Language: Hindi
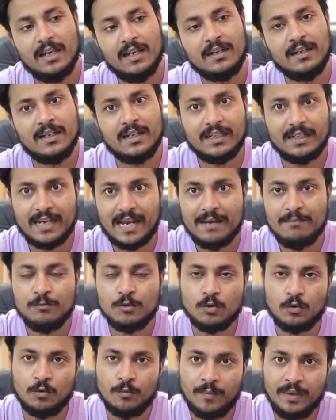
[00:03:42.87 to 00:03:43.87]
अलग अलग टाइम
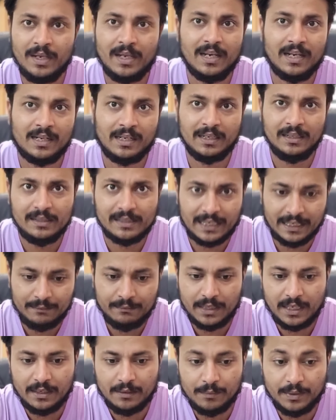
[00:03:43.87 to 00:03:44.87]
जोन में अलग अलग
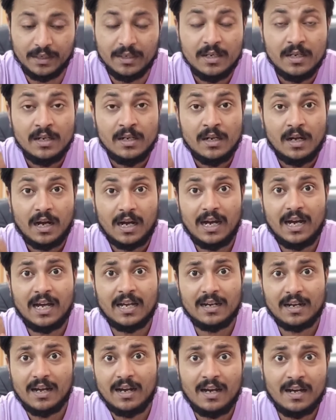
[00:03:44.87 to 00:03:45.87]
टाइम लाइन में
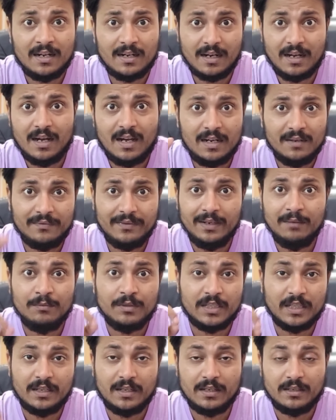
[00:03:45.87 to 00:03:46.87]
आर आर आर फिल्म
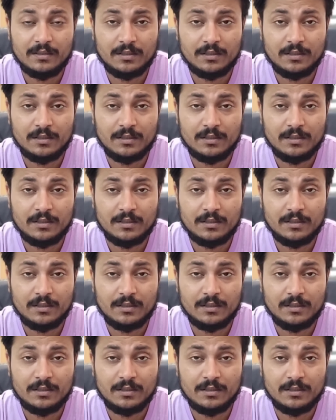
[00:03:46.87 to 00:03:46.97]
ते,